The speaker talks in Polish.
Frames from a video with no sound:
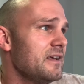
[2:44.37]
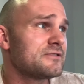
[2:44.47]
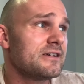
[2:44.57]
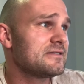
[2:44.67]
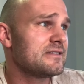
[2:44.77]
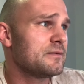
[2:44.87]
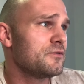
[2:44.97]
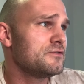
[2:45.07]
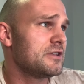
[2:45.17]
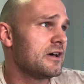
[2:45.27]
To jest
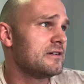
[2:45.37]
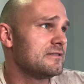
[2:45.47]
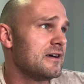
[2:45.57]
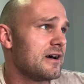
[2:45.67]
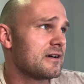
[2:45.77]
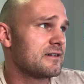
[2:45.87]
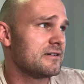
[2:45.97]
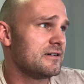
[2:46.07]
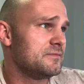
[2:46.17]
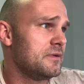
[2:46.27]
niesamowite, jak
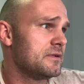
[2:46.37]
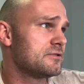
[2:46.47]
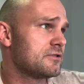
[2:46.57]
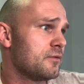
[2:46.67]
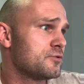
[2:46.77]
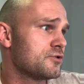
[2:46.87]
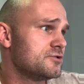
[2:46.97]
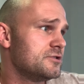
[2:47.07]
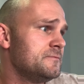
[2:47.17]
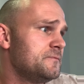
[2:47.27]
e, Biblia do tego
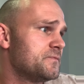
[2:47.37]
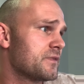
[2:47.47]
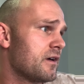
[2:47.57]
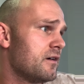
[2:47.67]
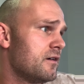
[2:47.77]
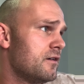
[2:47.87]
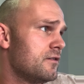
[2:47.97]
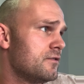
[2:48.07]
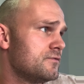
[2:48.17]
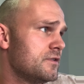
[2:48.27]
podchodzi.
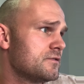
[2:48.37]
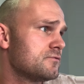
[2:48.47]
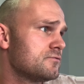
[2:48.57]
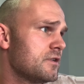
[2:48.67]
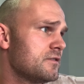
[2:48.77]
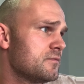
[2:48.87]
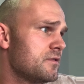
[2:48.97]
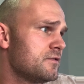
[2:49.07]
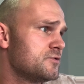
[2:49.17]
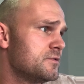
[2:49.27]
E, więc tutaj
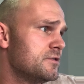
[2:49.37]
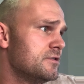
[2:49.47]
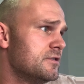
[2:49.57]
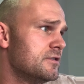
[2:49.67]
sobie weźmy